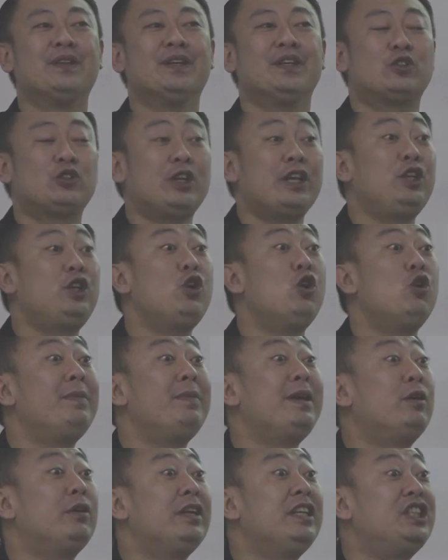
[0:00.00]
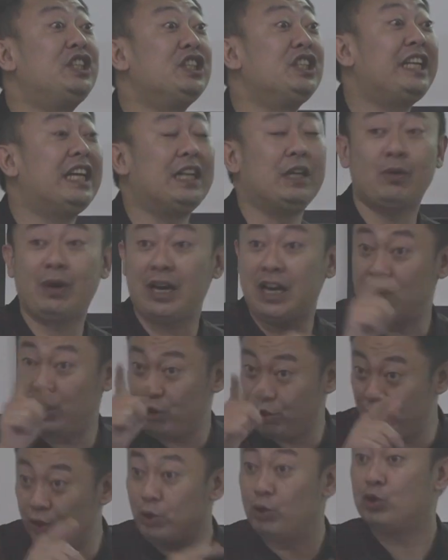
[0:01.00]
所以没有人指点的话，很
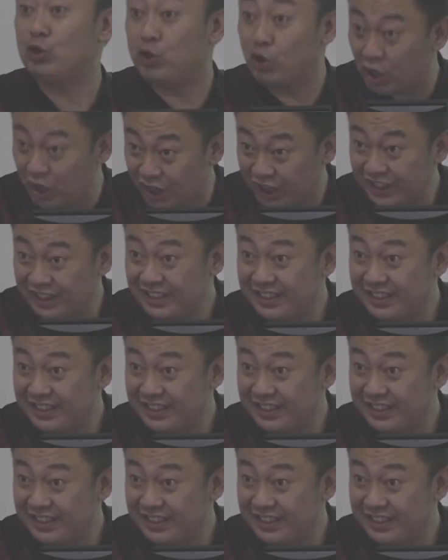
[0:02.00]
容易用错。